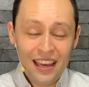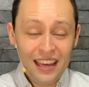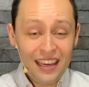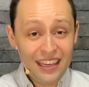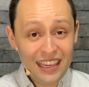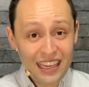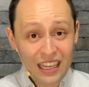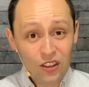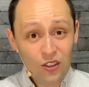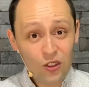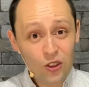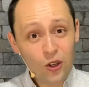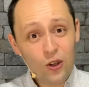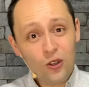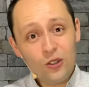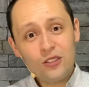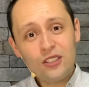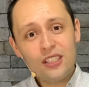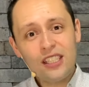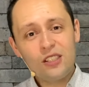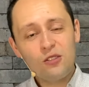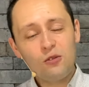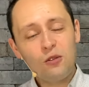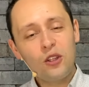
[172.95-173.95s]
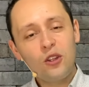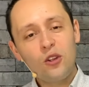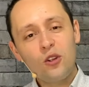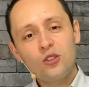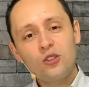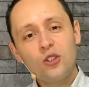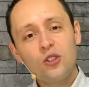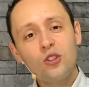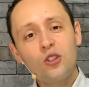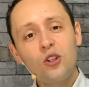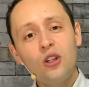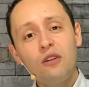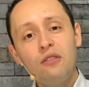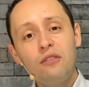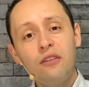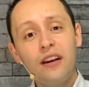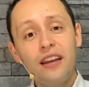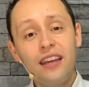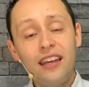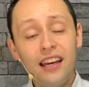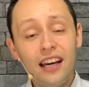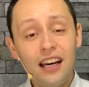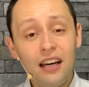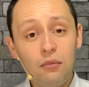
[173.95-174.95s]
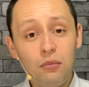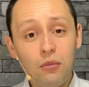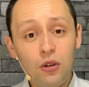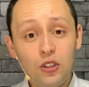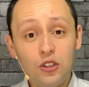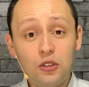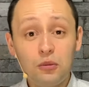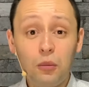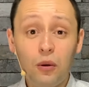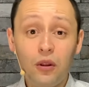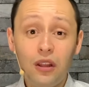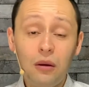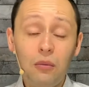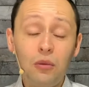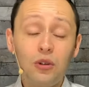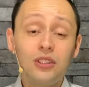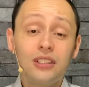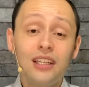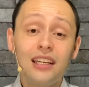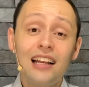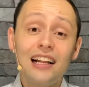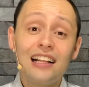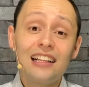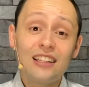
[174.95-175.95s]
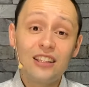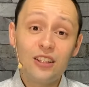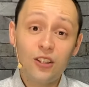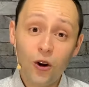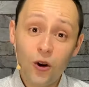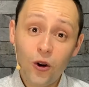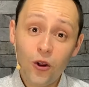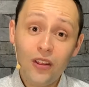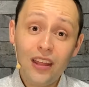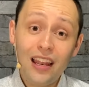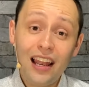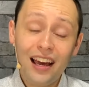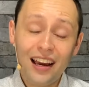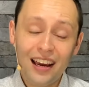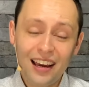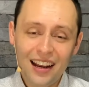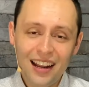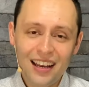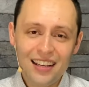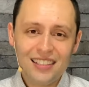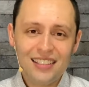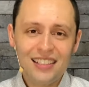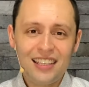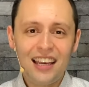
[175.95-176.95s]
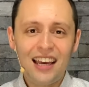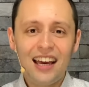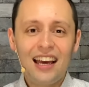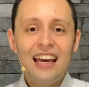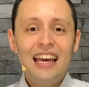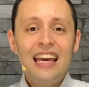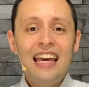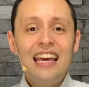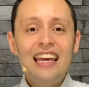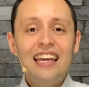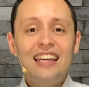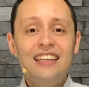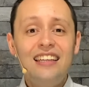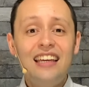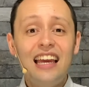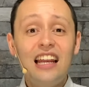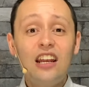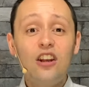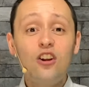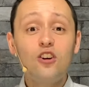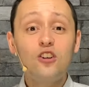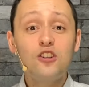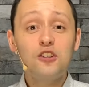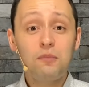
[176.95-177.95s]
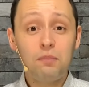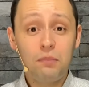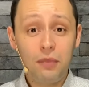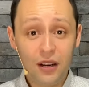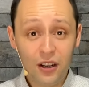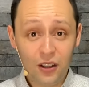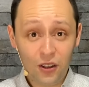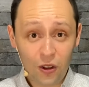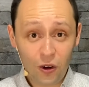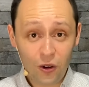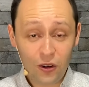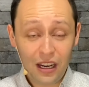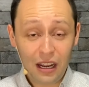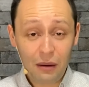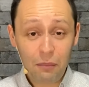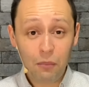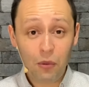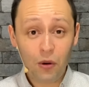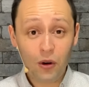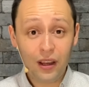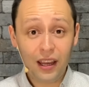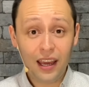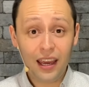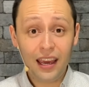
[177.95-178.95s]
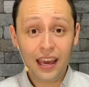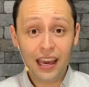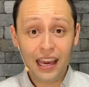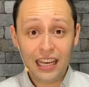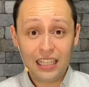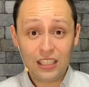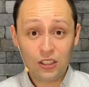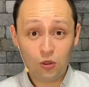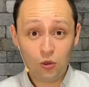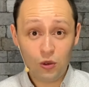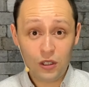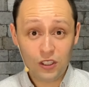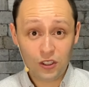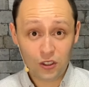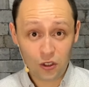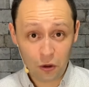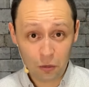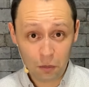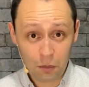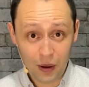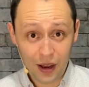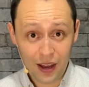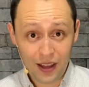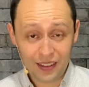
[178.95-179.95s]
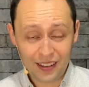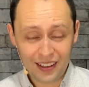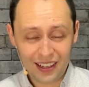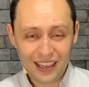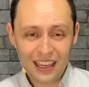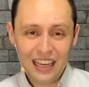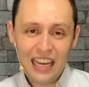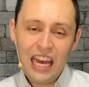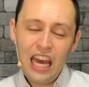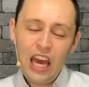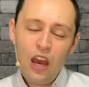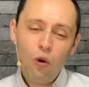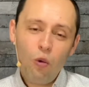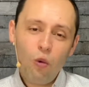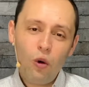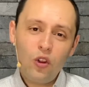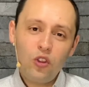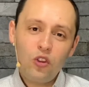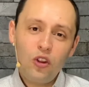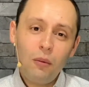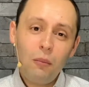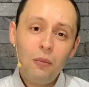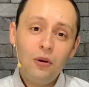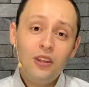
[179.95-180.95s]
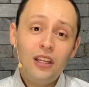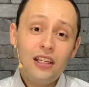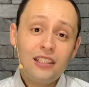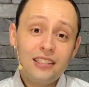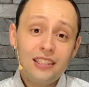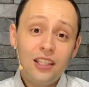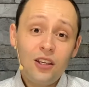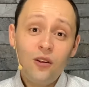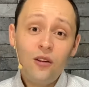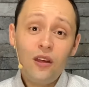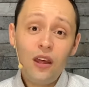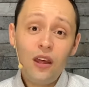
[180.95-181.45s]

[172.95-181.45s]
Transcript: Y entonces cuando nosotros le fallamos, podemos ir al trono de la gracia y Él nos perdona porque es nuestro Padre. Cuando hemos nacido de